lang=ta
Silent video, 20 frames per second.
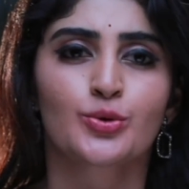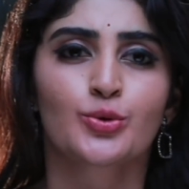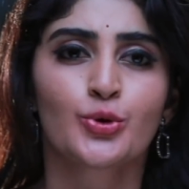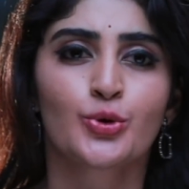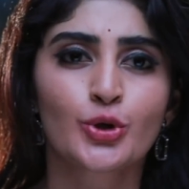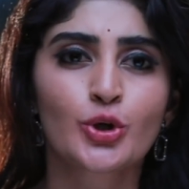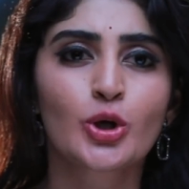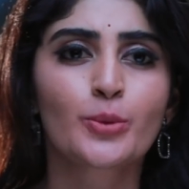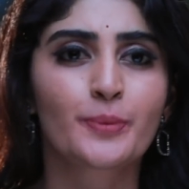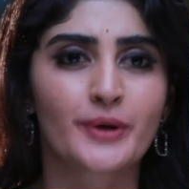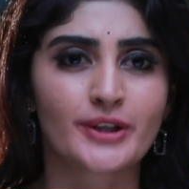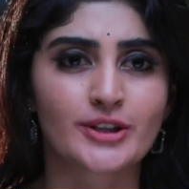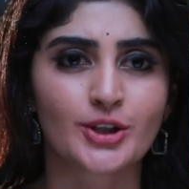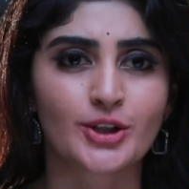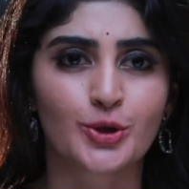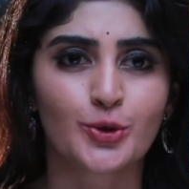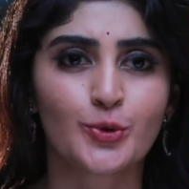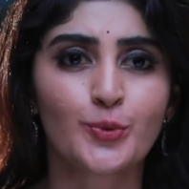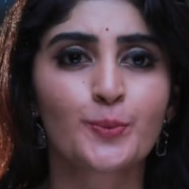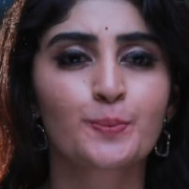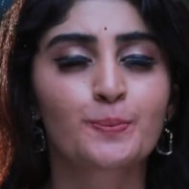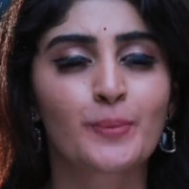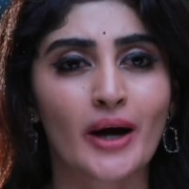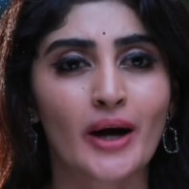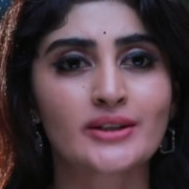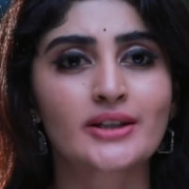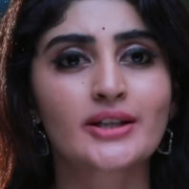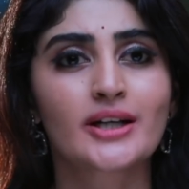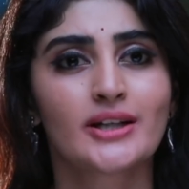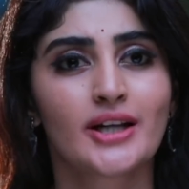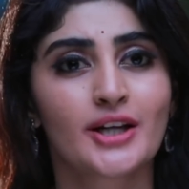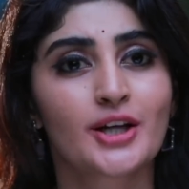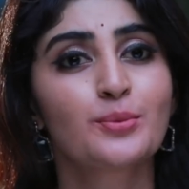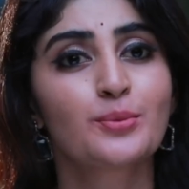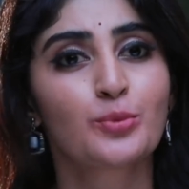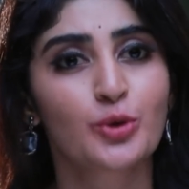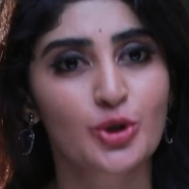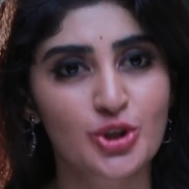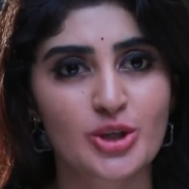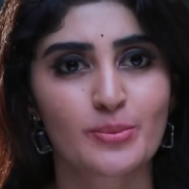உனக்கும் பிரீத்திக்கும் பாதி
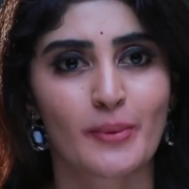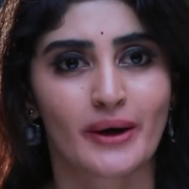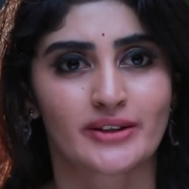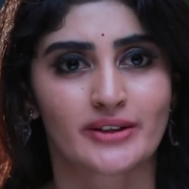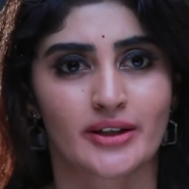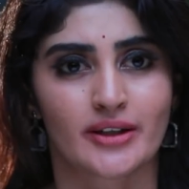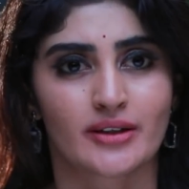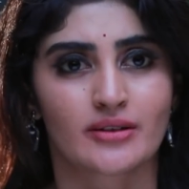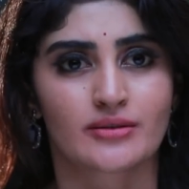கல்யாணம் முடிஞ்ச மாதிரி